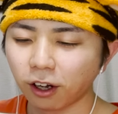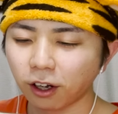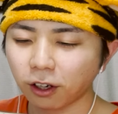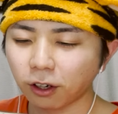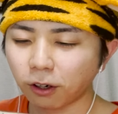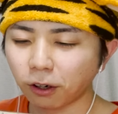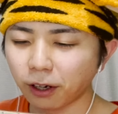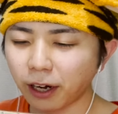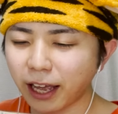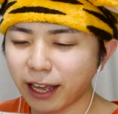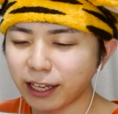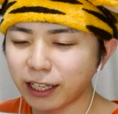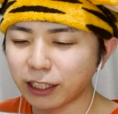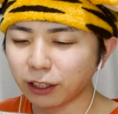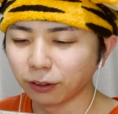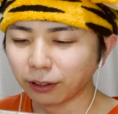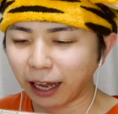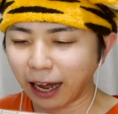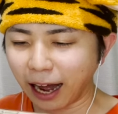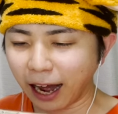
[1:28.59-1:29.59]
これいい
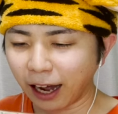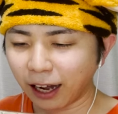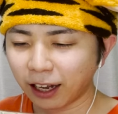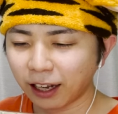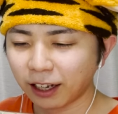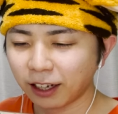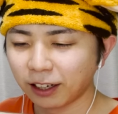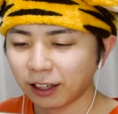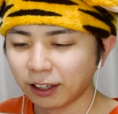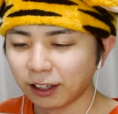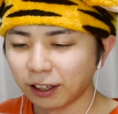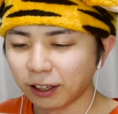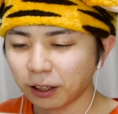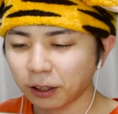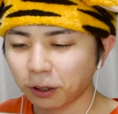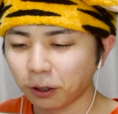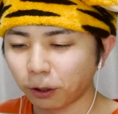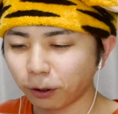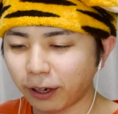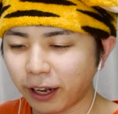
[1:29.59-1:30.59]
よな。
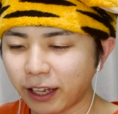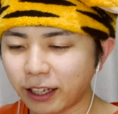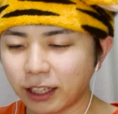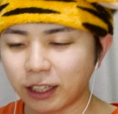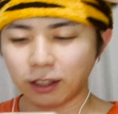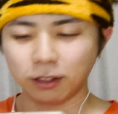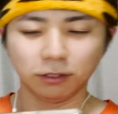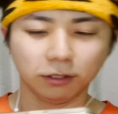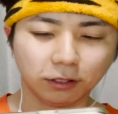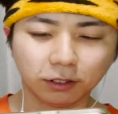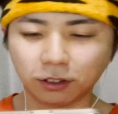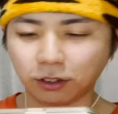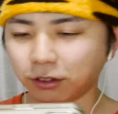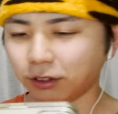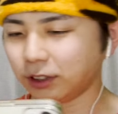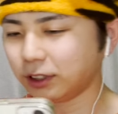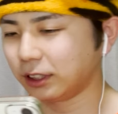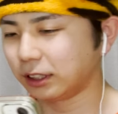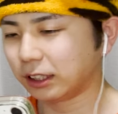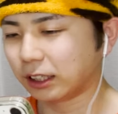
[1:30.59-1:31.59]
これいい。ちュ
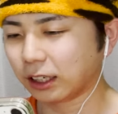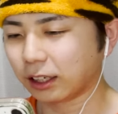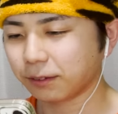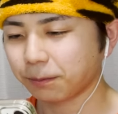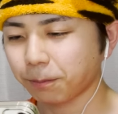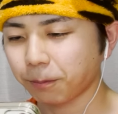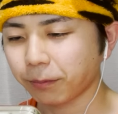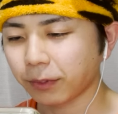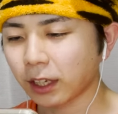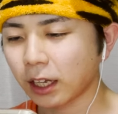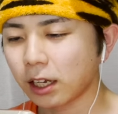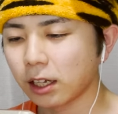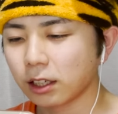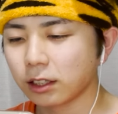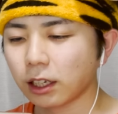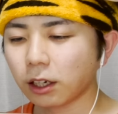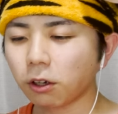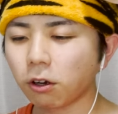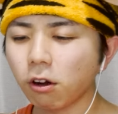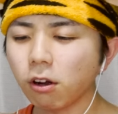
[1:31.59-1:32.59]
いンって。
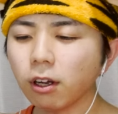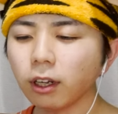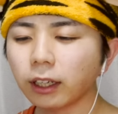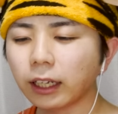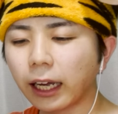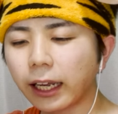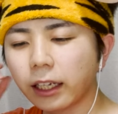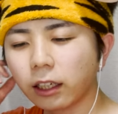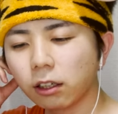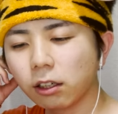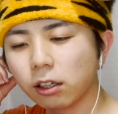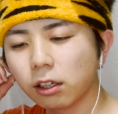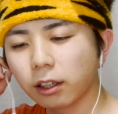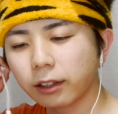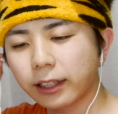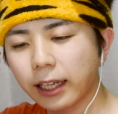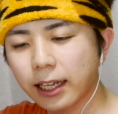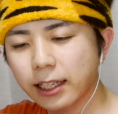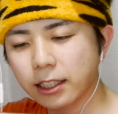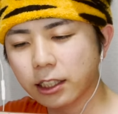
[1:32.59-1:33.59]
今回の
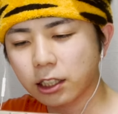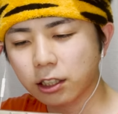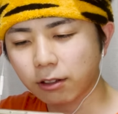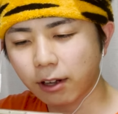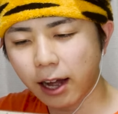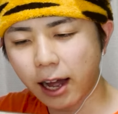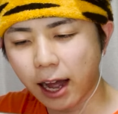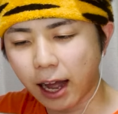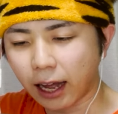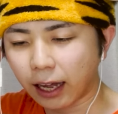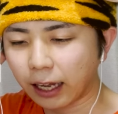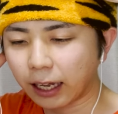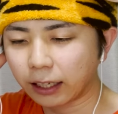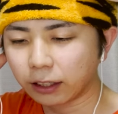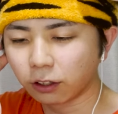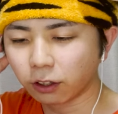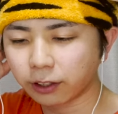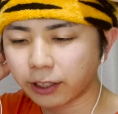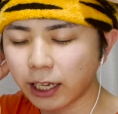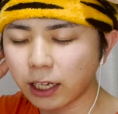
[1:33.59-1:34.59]
ダンスは、あ
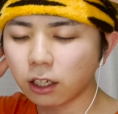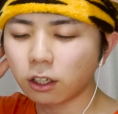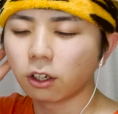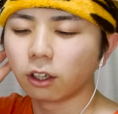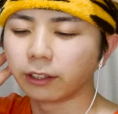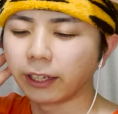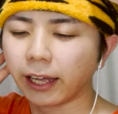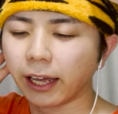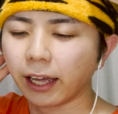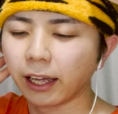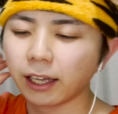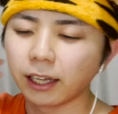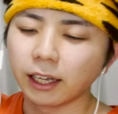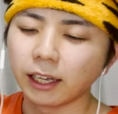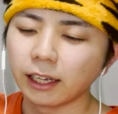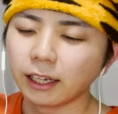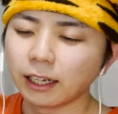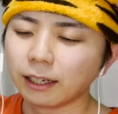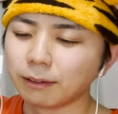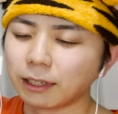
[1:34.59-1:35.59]
の、結構ね、
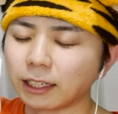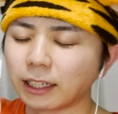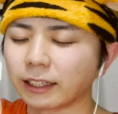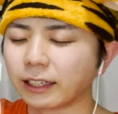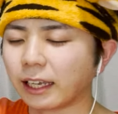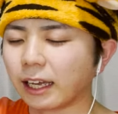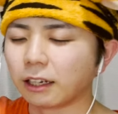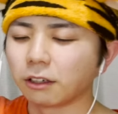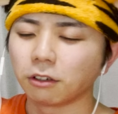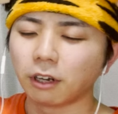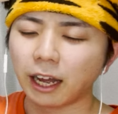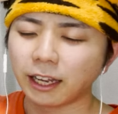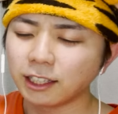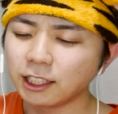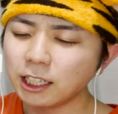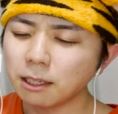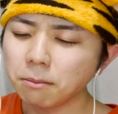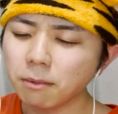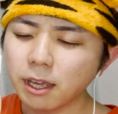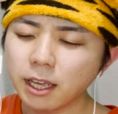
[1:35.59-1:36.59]
なんだっけ、あの、
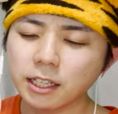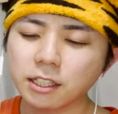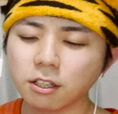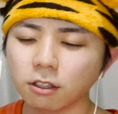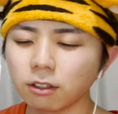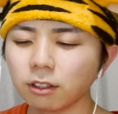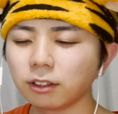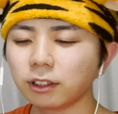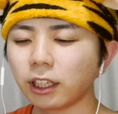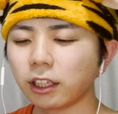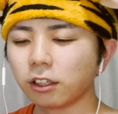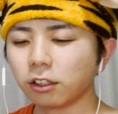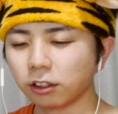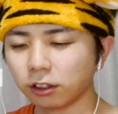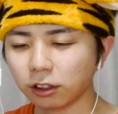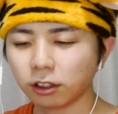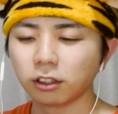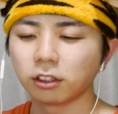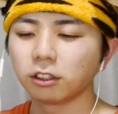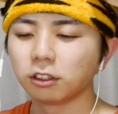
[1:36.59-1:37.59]
アニメーションって
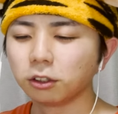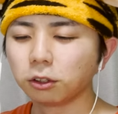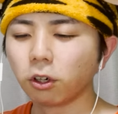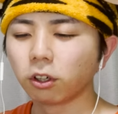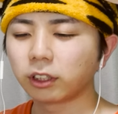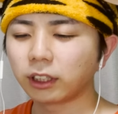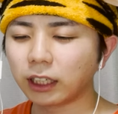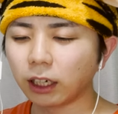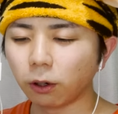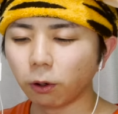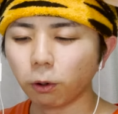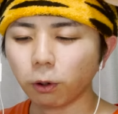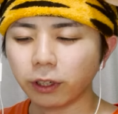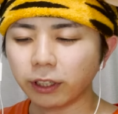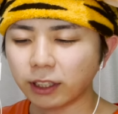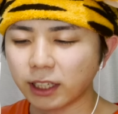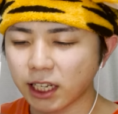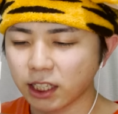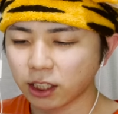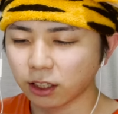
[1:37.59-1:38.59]
いう動きが多い
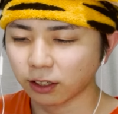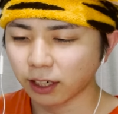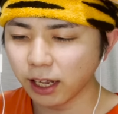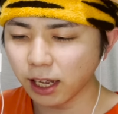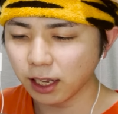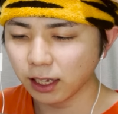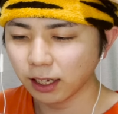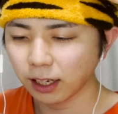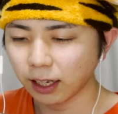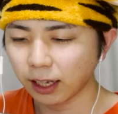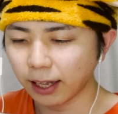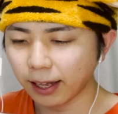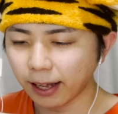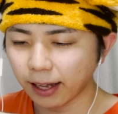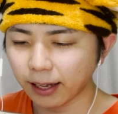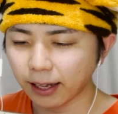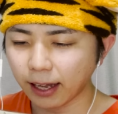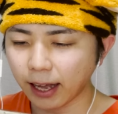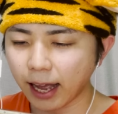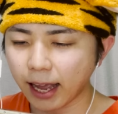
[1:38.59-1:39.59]
んですよね。
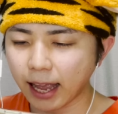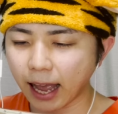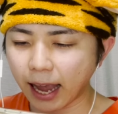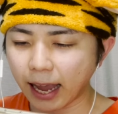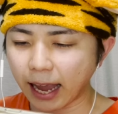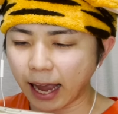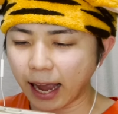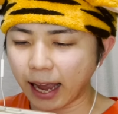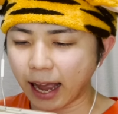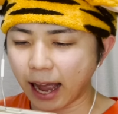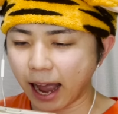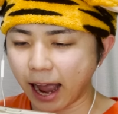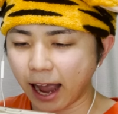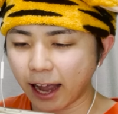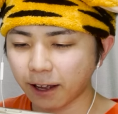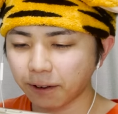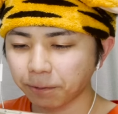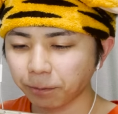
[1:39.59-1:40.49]
はいはいはいはい。